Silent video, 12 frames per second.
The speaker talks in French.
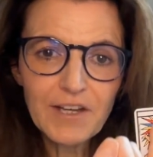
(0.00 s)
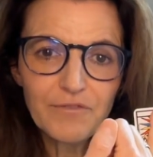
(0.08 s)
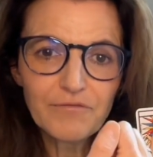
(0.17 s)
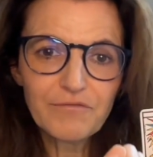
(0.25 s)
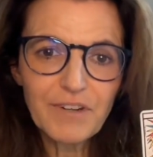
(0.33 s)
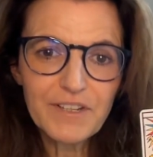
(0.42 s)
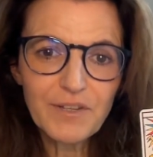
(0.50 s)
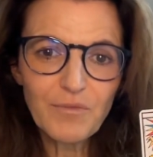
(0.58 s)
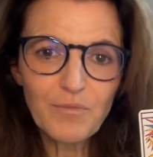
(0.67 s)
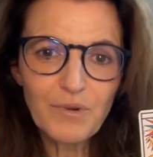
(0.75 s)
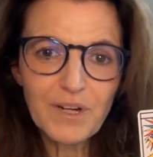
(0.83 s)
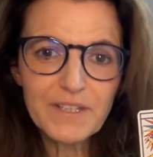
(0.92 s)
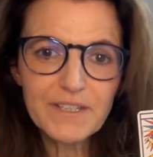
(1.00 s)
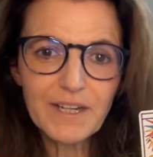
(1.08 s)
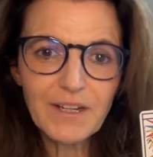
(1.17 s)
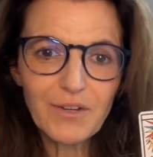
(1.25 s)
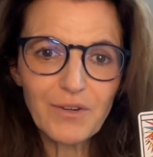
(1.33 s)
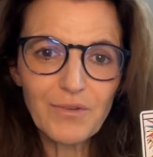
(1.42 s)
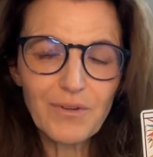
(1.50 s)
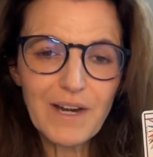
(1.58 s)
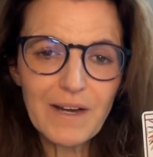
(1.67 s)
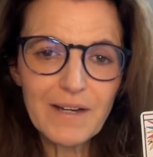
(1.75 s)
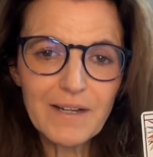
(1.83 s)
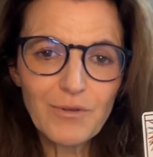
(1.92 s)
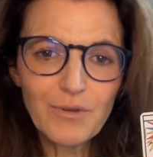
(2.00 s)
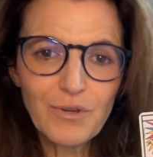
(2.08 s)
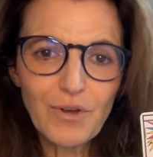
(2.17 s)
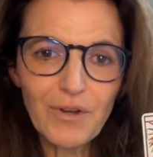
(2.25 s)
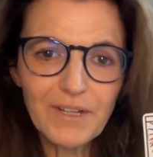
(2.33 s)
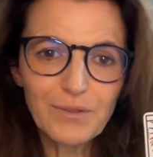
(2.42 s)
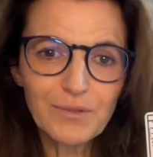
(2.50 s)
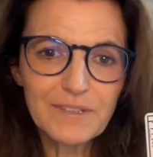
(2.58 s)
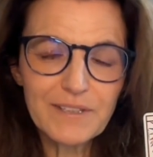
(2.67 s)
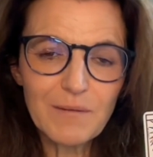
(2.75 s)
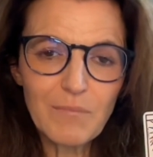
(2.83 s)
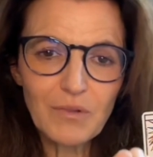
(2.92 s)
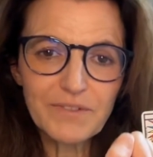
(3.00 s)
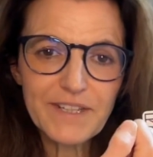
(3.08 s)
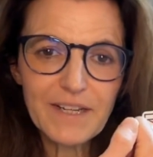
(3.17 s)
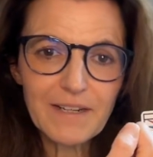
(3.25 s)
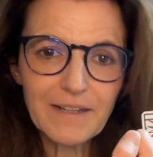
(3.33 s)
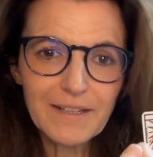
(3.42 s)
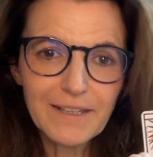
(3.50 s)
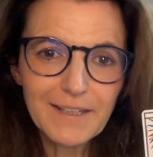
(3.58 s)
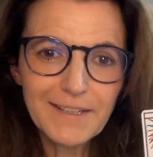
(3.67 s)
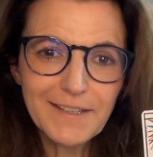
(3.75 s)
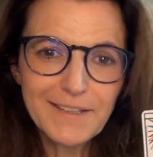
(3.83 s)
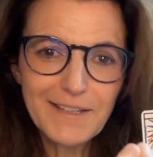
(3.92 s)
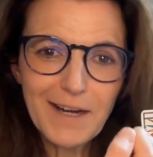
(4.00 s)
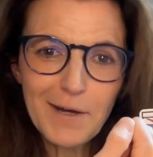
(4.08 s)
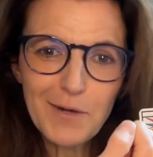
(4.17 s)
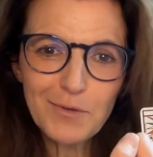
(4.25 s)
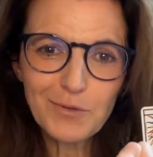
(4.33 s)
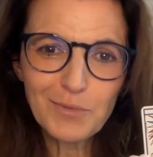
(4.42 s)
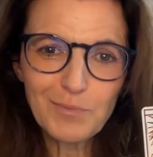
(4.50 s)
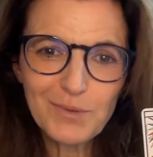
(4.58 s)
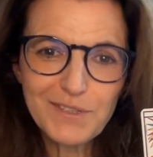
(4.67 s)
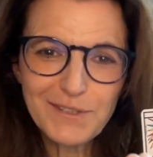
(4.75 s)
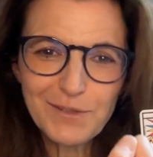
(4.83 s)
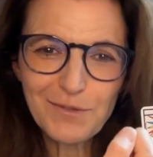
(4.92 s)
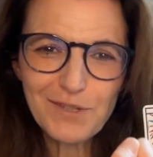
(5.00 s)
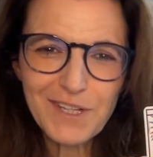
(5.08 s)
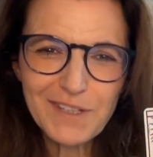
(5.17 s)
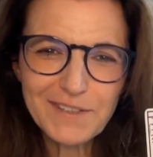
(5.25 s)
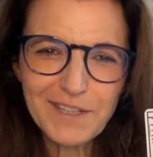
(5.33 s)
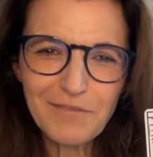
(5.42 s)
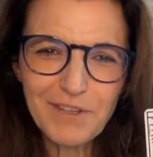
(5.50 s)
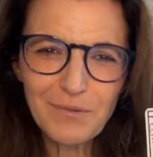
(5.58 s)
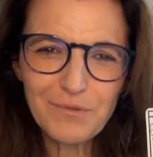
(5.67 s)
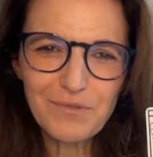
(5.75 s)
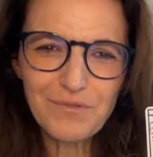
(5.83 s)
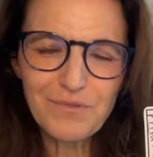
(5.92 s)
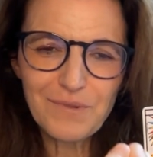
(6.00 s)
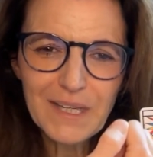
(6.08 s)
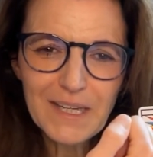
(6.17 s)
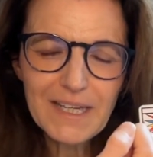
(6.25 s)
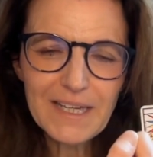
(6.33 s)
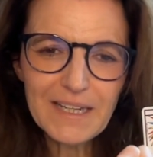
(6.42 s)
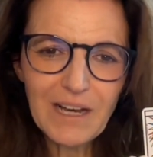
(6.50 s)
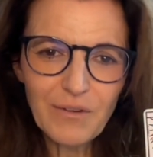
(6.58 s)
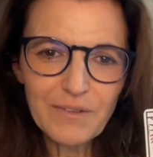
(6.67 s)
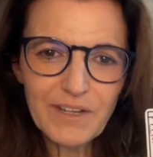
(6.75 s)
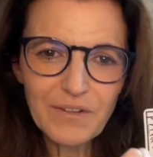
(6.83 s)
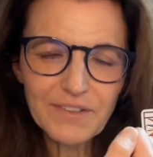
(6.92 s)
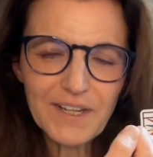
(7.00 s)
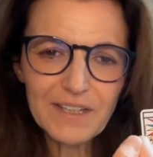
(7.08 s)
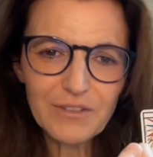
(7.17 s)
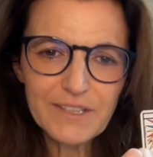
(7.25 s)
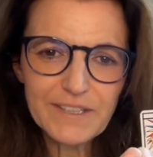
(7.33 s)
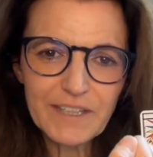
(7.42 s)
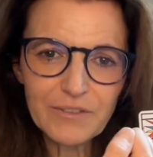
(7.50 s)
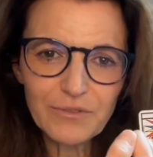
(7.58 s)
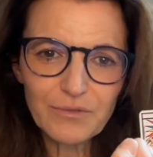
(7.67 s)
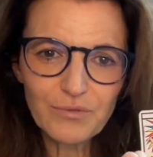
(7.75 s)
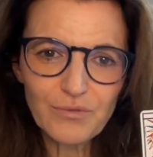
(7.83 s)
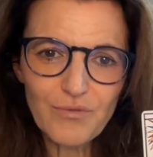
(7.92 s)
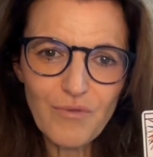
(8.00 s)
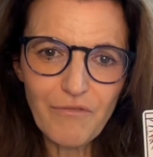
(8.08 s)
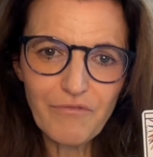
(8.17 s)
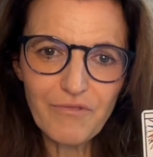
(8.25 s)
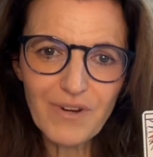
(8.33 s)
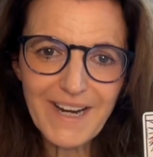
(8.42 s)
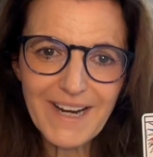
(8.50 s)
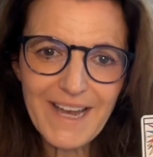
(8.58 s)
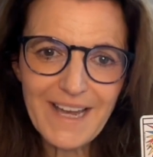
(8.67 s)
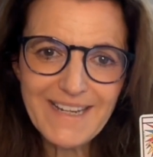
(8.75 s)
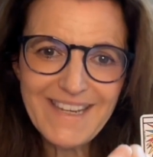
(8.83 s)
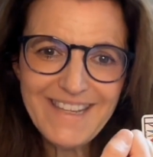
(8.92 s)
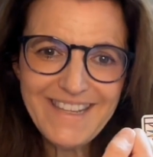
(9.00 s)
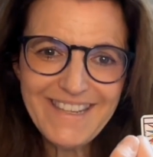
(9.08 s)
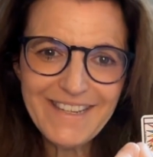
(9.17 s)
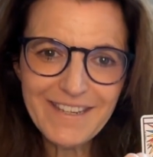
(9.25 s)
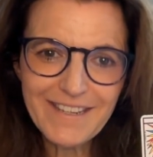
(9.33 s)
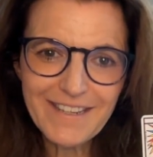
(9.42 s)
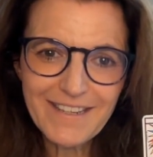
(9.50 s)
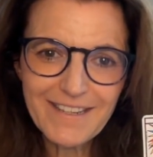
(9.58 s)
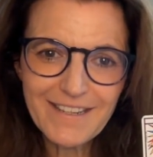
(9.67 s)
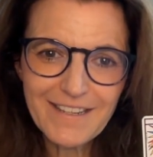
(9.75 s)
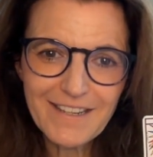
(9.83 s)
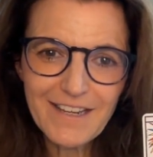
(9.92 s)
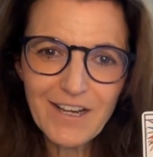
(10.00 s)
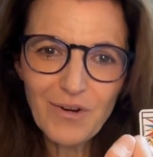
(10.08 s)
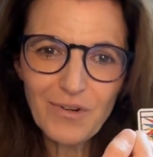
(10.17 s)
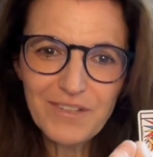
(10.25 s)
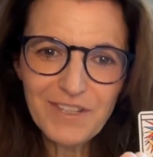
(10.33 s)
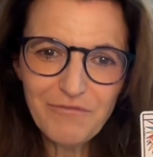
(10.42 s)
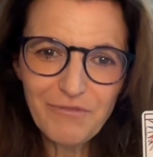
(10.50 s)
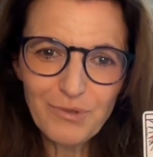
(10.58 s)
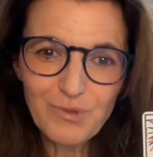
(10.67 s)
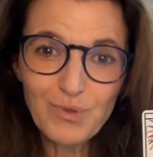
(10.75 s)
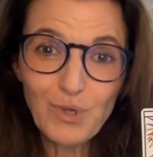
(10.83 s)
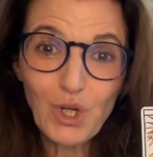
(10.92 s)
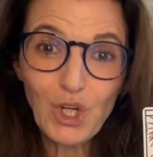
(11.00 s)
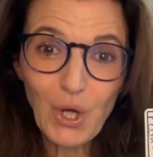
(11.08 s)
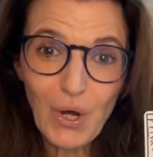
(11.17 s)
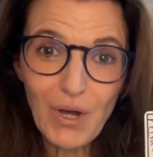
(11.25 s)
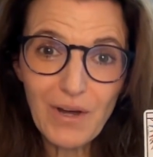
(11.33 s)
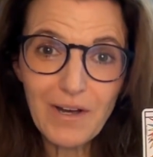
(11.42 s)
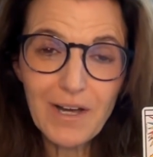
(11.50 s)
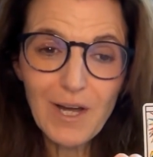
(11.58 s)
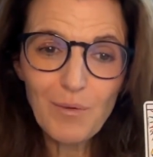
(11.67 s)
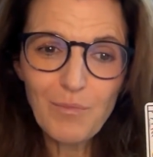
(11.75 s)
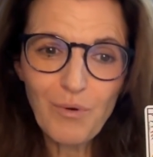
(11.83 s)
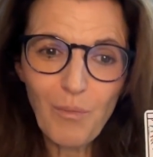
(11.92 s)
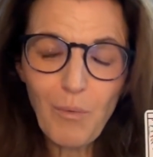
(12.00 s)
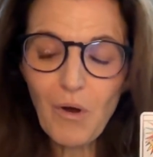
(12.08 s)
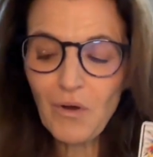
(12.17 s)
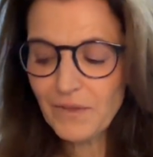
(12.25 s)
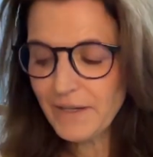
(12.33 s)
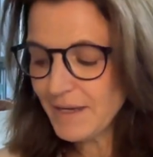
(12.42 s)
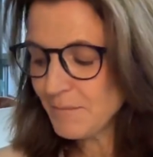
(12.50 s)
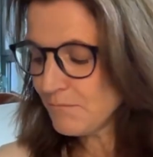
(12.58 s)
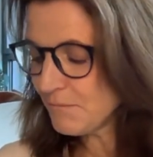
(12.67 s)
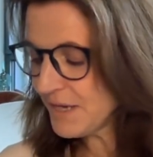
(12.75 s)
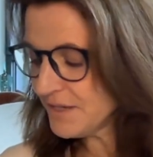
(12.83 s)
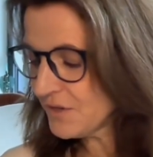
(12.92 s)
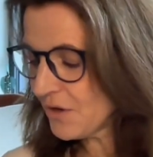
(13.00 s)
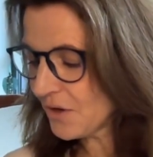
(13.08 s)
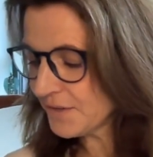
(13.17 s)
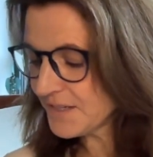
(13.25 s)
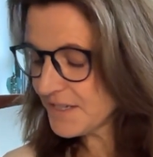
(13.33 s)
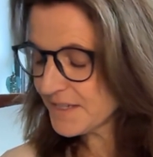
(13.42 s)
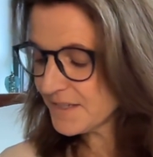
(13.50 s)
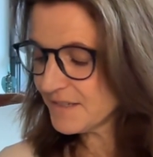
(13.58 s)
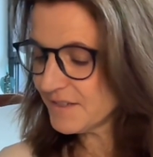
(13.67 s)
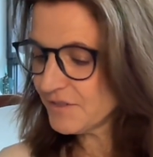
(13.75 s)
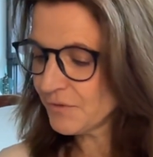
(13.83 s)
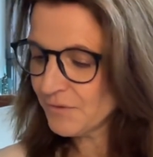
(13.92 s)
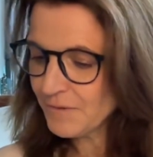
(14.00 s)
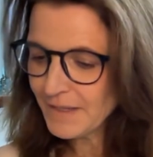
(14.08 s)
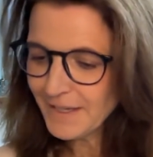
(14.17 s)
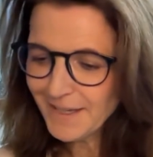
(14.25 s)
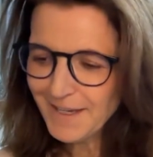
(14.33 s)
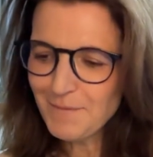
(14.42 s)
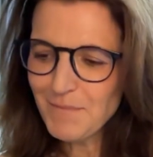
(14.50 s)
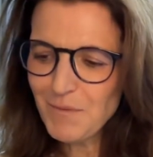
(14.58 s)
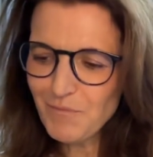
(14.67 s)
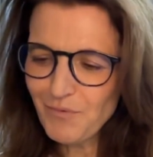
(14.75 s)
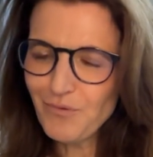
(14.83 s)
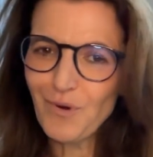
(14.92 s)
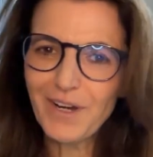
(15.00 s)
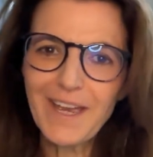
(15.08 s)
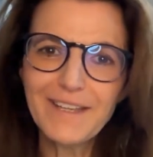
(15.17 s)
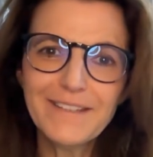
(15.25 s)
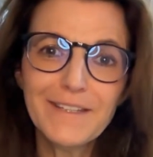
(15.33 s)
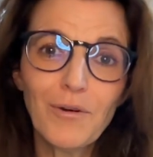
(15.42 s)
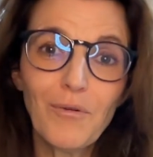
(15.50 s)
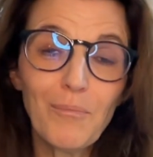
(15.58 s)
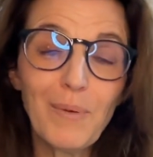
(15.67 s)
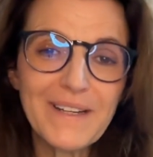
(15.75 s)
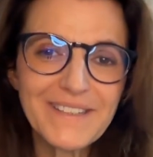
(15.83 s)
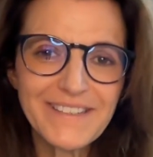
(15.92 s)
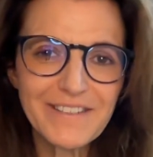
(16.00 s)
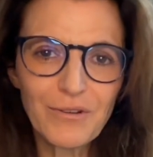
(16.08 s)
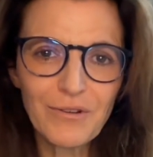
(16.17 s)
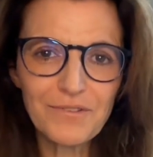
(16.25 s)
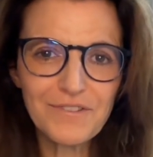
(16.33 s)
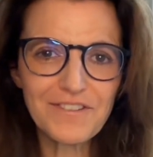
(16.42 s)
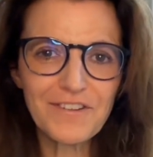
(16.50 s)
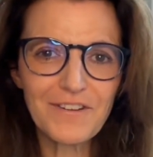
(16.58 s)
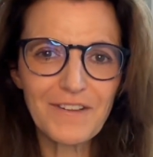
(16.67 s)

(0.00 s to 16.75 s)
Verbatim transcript: Vous voyez, on pourrait dire que l'un est le cœur et l'autre est le mental et il y a euh, notre petit ange qui intervient au-dessus. Et là, on est en train de dire de toujours vous réaligner au niveau du cœur pour prendre les meilleures décisions et même pour gagner en patience